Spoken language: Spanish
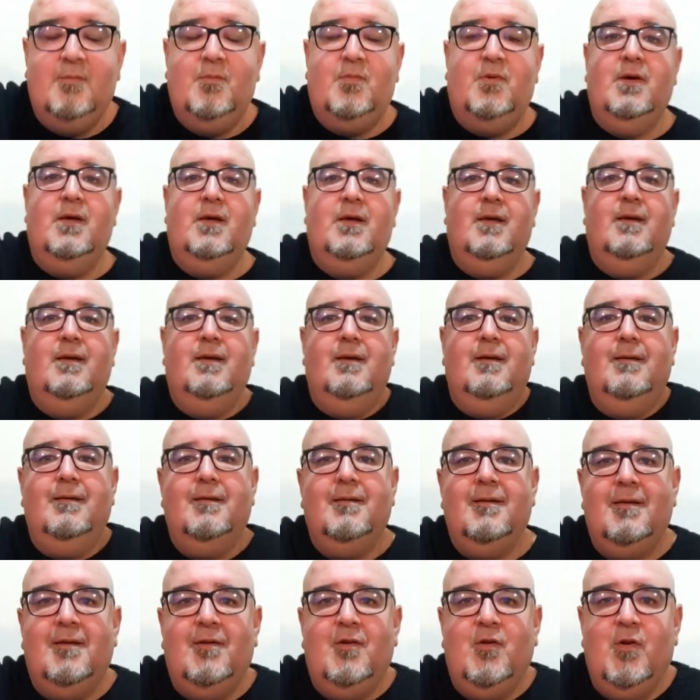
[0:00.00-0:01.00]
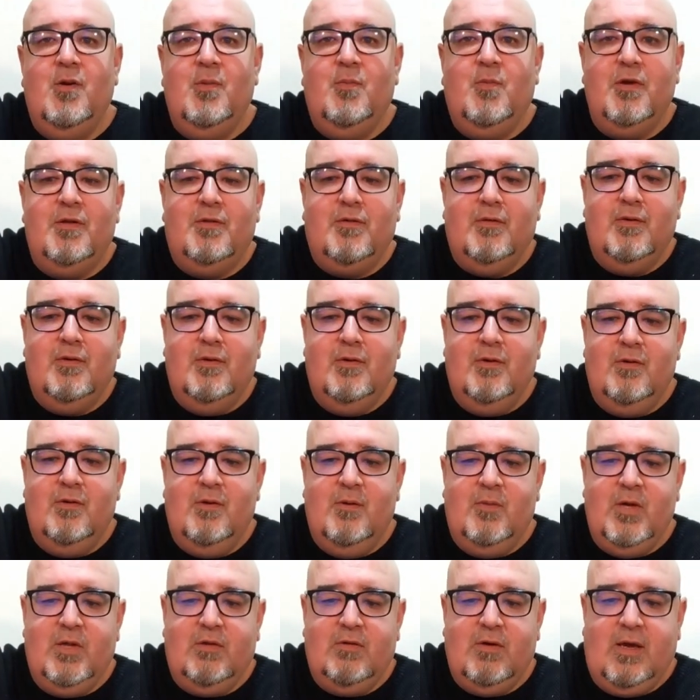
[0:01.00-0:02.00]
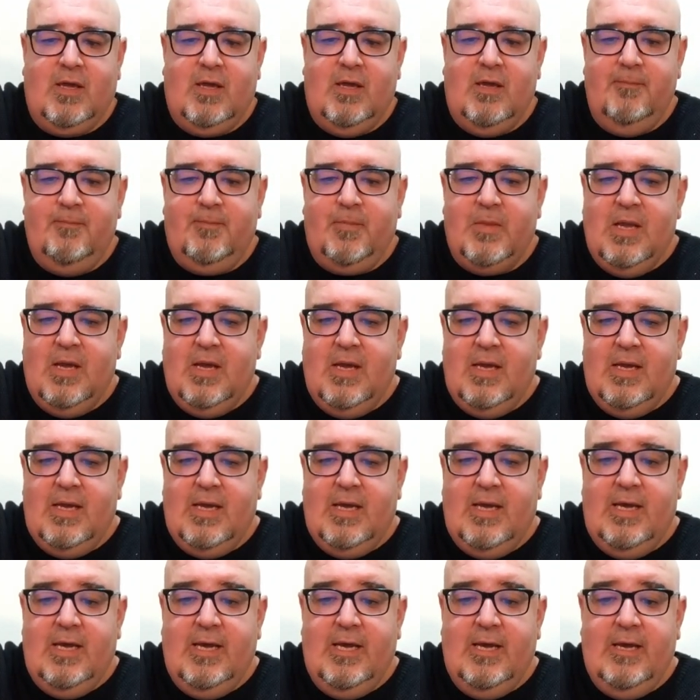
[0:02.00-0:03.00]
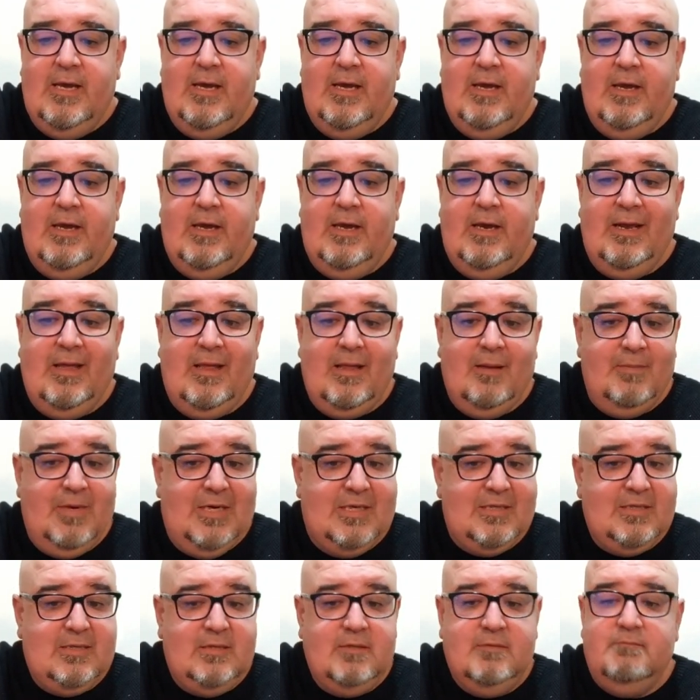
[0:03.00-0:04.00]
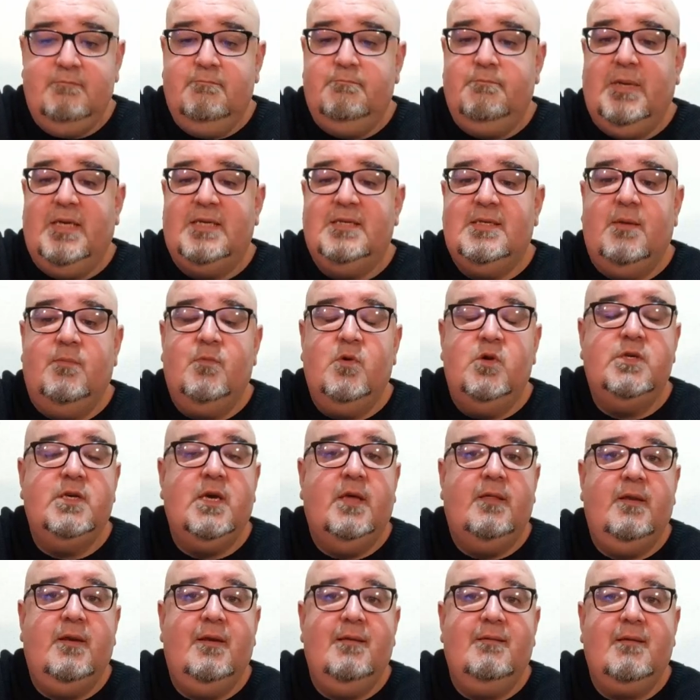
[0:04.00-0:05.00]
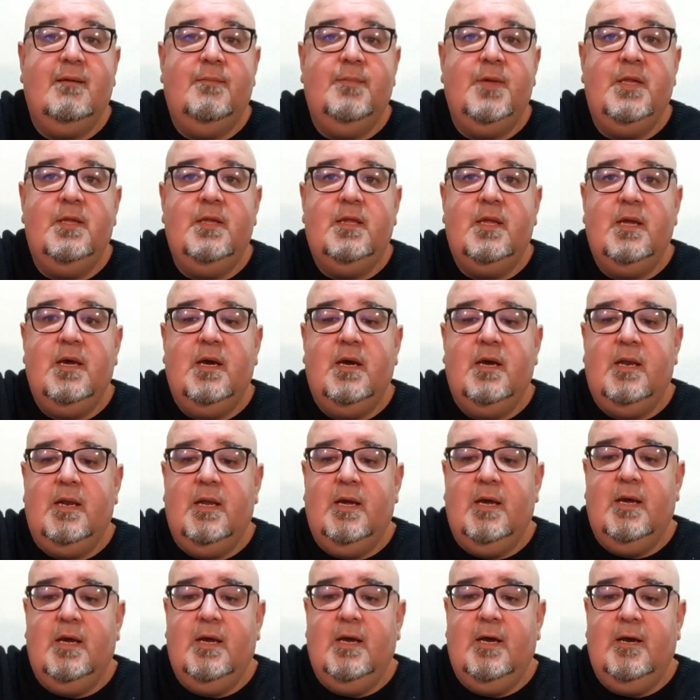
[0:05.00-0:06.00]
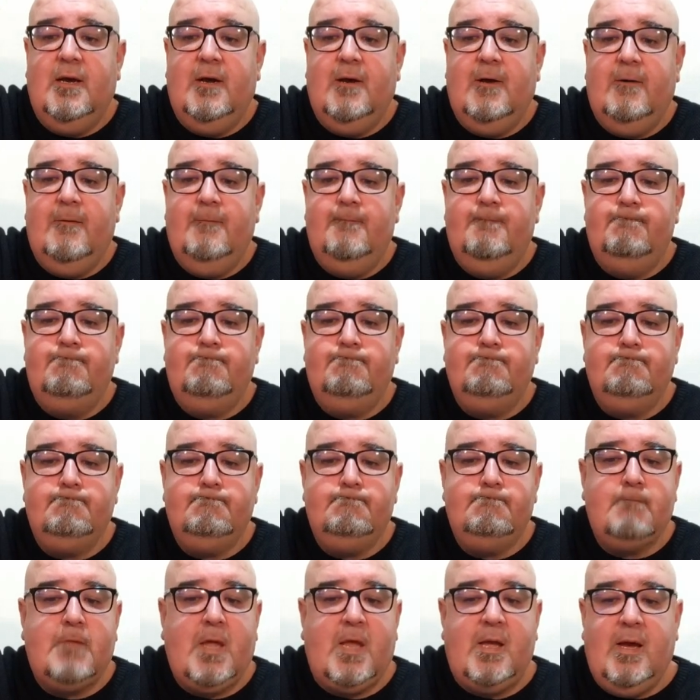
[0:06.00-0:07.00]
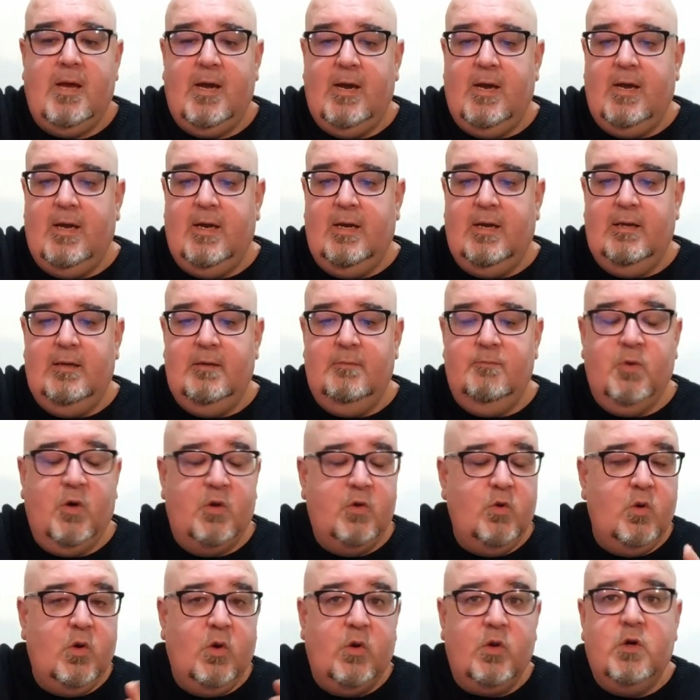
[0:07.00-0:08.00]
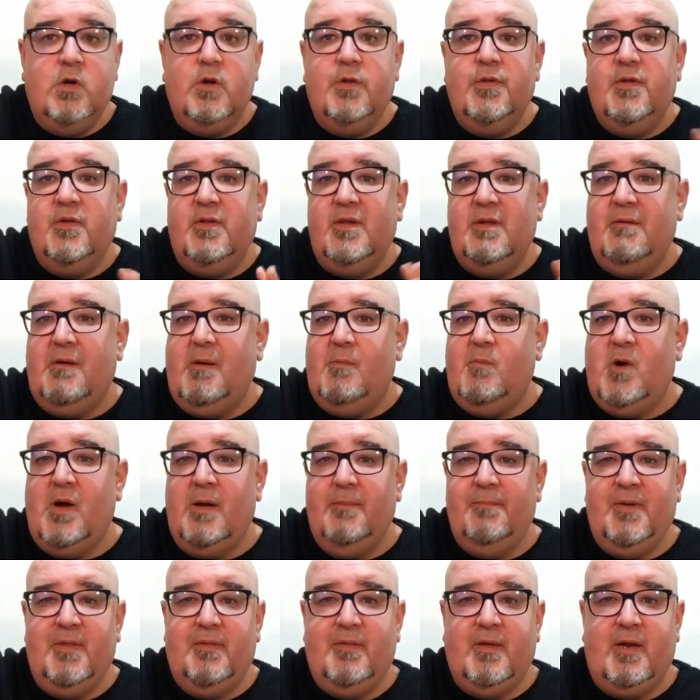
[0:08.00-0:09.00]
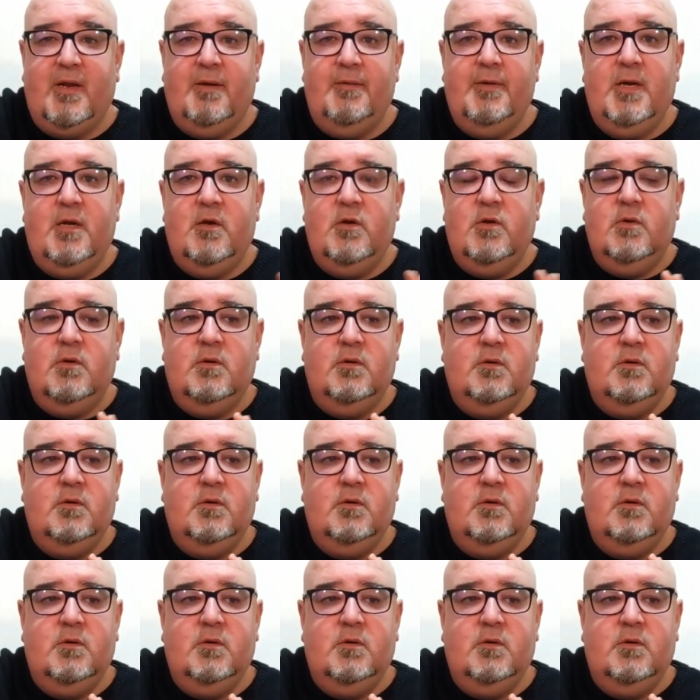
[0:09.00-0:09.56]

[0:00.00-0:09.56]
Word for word: pues lo he puesto, lo he puesto aquí. Eh, nada más. Pasamos ya directamente a la, al módulo 2 donde vamos a empezar a ver